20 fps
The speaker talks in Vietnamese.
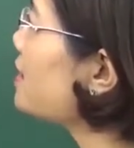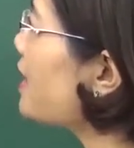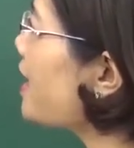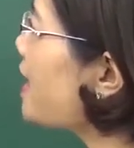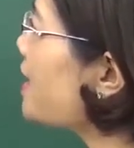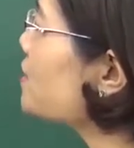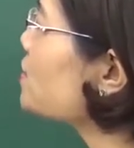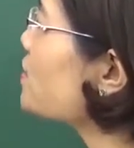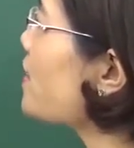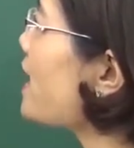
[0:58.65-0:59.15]

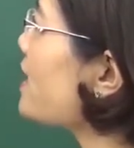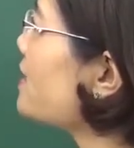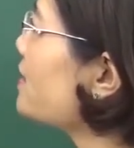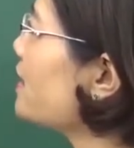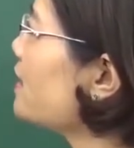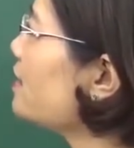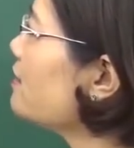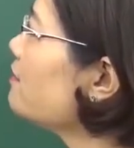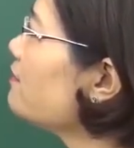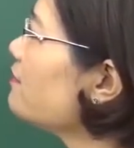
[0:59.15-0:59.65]
đe dọa
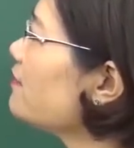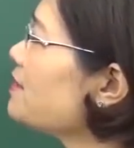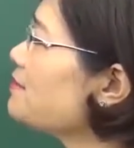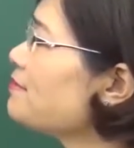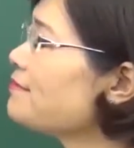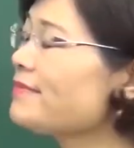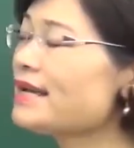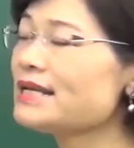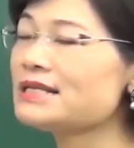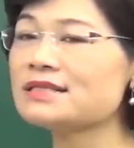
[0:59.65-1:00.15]
đến
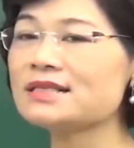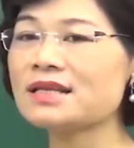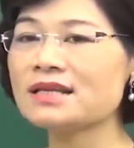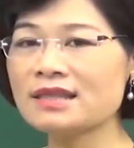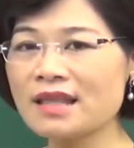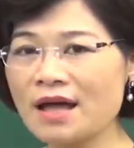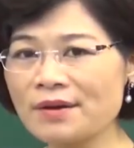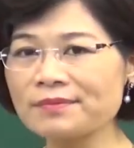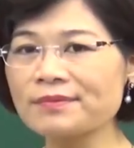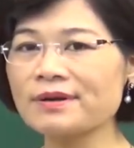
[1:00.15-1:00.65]
vận mệnh
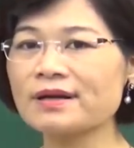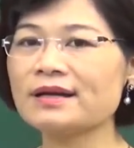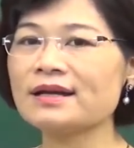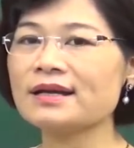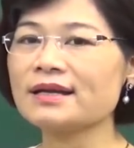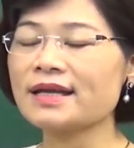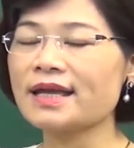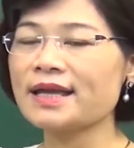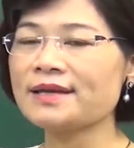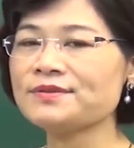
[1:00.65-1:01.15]
dân tộc
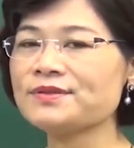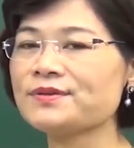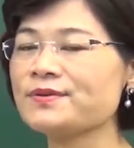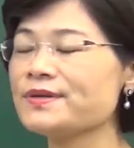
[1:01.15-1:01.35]
em